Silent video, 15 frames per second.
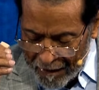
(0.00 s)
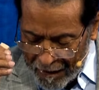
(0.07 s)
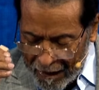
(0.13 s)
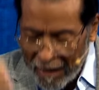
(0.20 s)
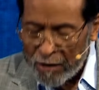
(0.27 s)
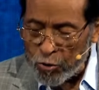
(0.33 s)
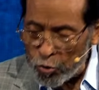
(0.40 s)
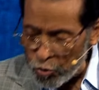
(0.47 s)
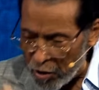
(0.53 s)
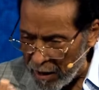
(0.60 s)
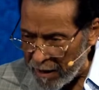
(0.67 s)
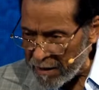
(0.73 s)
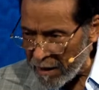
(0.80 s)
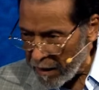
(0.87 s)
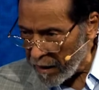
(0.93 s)
Jesús de
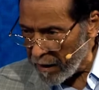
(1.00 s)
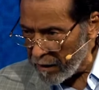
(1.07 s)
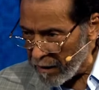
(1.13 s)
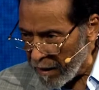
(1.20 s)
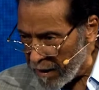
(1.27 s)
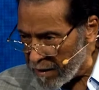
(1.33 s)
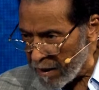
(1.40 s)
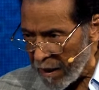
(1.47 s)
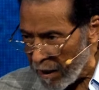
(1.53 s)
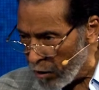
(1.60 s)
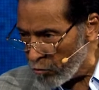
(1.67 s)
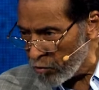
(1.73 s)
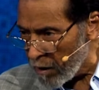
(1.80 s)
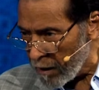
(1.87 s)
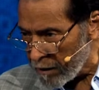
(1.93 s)
Nazaret es el
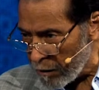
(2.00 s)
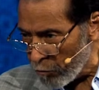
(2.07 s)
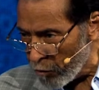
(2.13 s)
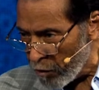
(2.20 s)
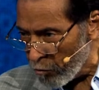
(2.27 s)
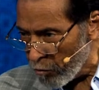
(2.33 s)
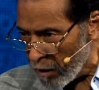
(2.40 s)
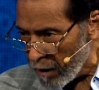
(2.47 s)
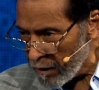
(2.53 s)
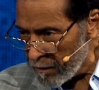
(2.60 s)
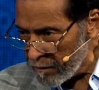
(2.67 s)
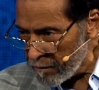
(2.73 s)
león de la tribu de Judá.